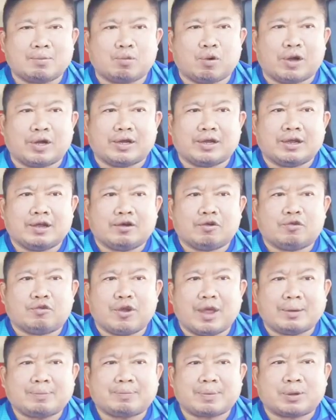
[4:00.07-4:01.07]
ค่ายมวย เฟ
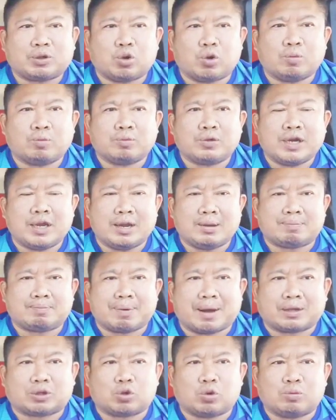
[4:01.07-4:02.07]
สปทุมที่
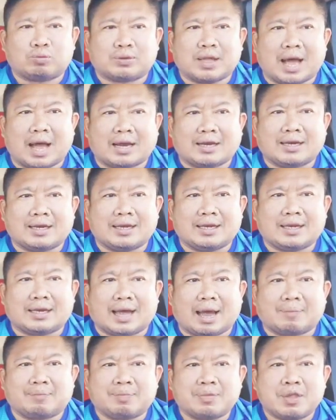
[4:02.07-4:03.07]
ปทุมธานี
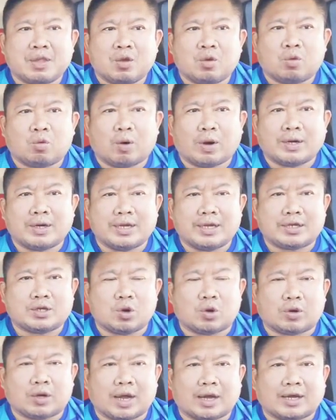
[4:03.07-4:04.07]
นะครับ วันนี้ช
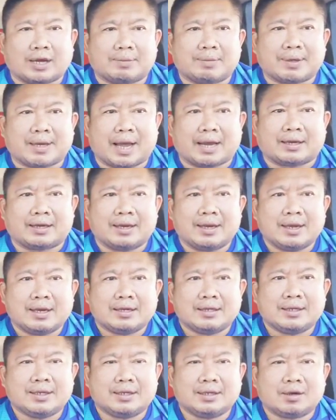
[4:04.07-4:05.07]
กกันในพิกัด
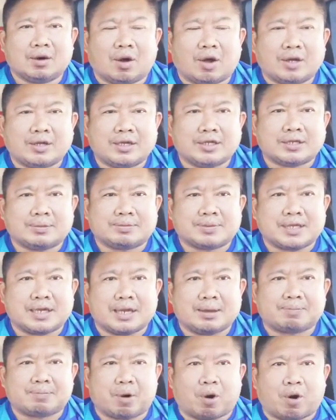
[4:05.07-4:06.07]

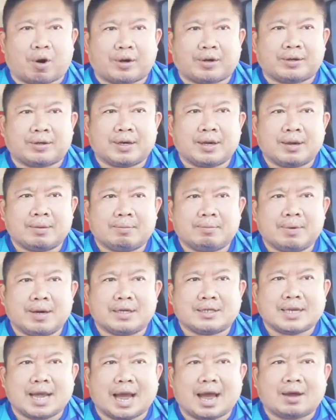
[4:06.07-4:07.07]
124 ปอนด์เมื่
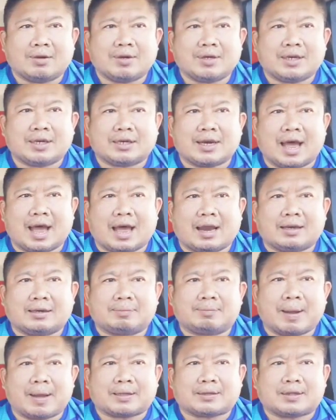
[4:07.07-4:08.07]
อเช้านี้ทางด้าน
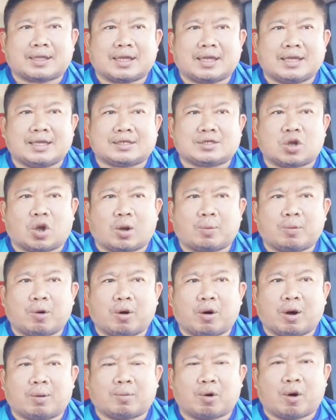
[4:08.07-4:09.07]
แพตตี้สอพ
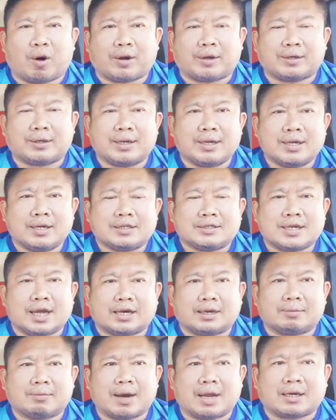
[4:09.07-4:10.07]
งอมร
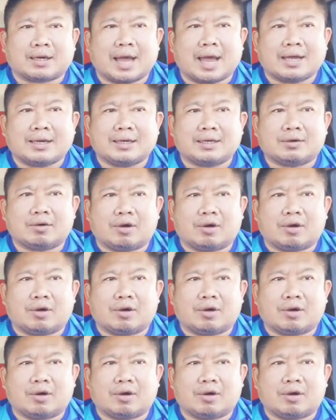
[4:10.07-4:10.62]
ชั่งน้ำหนักได้